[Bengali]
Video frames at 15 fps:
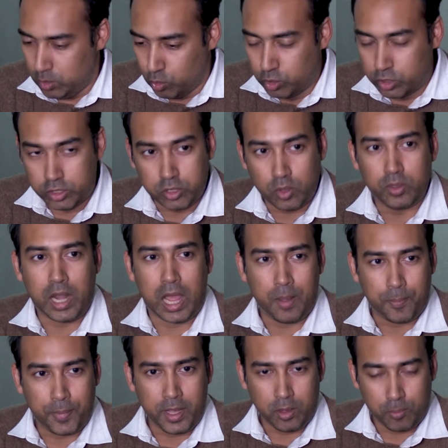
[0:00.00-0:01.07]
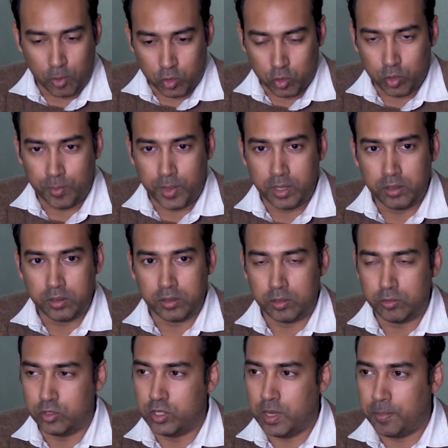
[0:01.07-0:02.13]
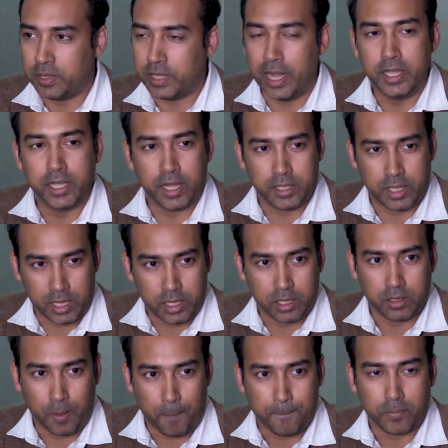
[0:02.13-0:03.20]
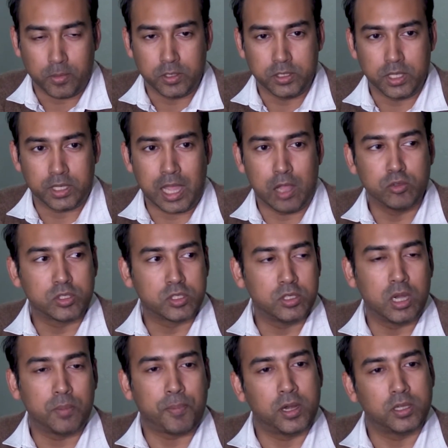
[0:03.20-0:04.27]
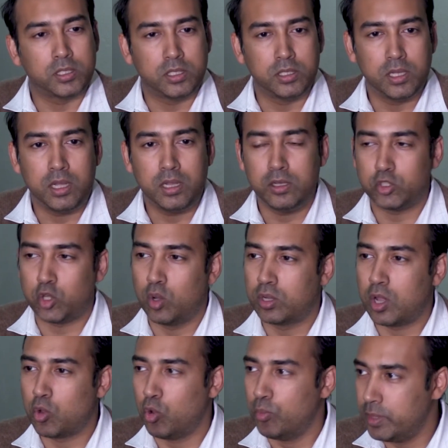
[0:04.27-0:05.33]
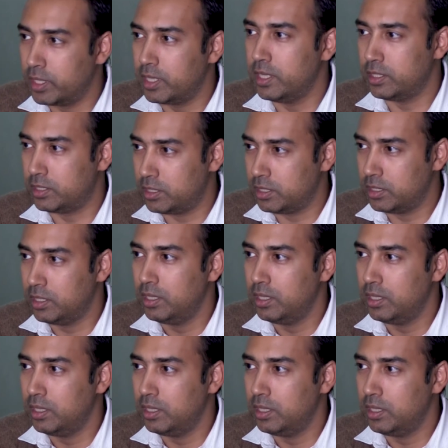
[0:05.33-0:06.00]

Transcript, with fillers: উৎস না পেয়ে বর্তমান যদি আপনি তালিকা দেখেন যে কাউন্সিলর প্রার্থীরা সংখ্যা কমে গিয়েছে